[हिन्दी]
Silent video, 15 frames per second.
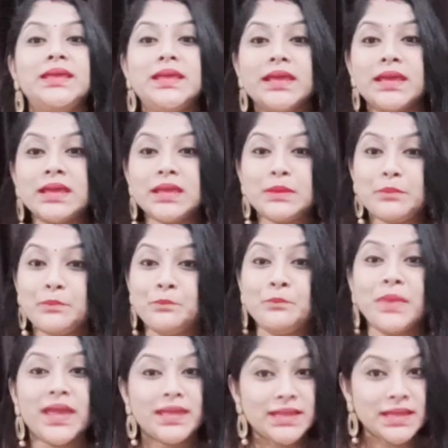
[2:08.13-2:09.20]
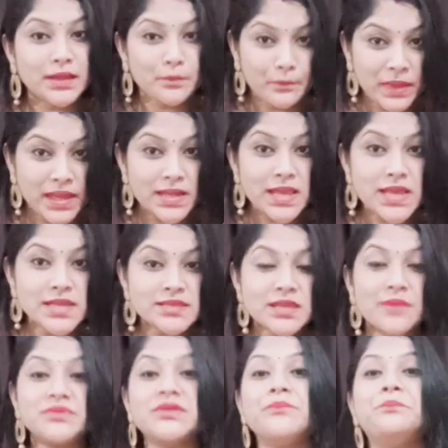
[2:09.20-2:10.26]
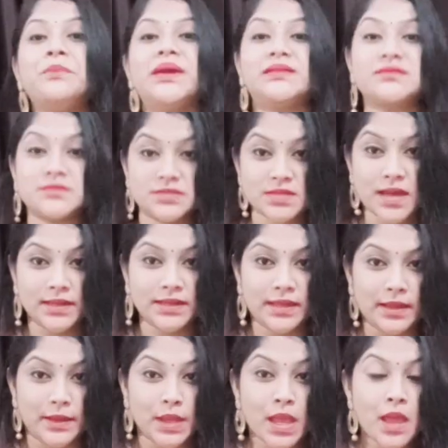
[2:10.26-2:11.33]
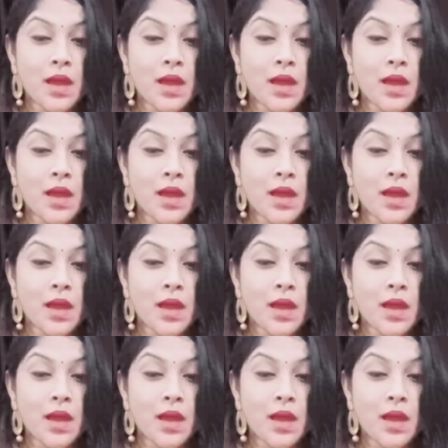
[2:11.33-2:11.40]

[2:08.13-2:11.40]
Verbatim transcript: ये मेरे मेरे हिसाब से बेस्ट साड़ी है